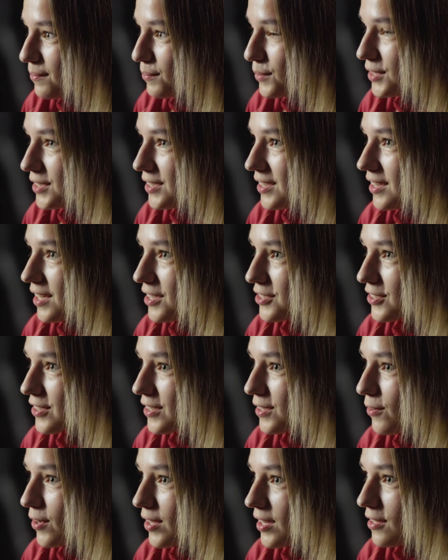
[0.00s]
Мы с ней даже
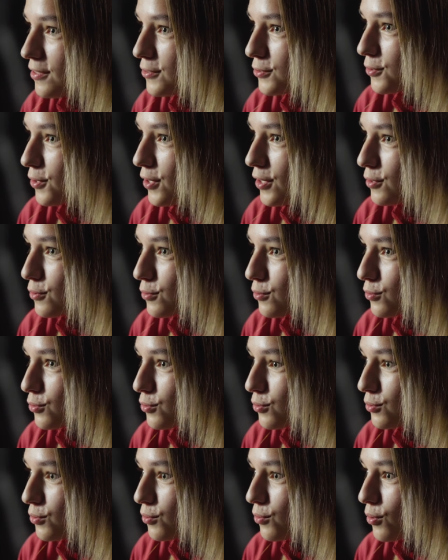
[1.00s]
договорились, что я не
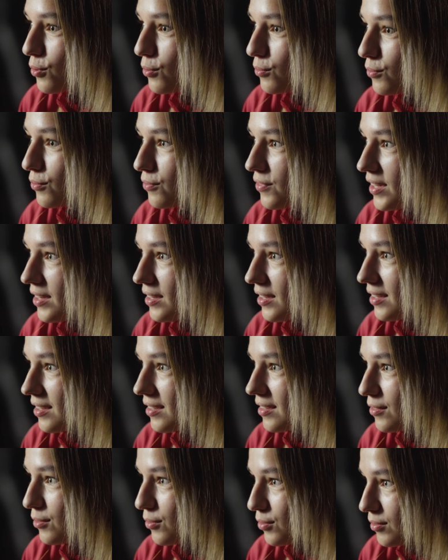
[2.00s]
сушу голову в ванной,
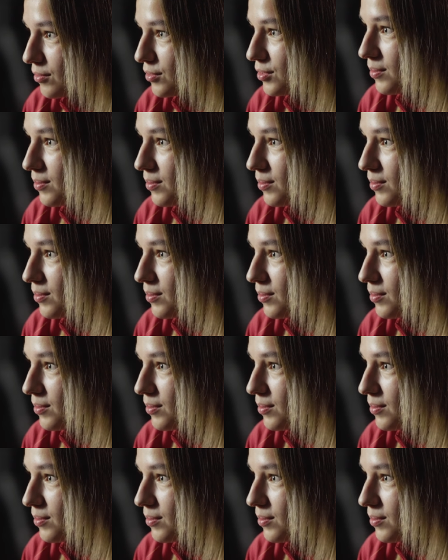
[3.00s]
у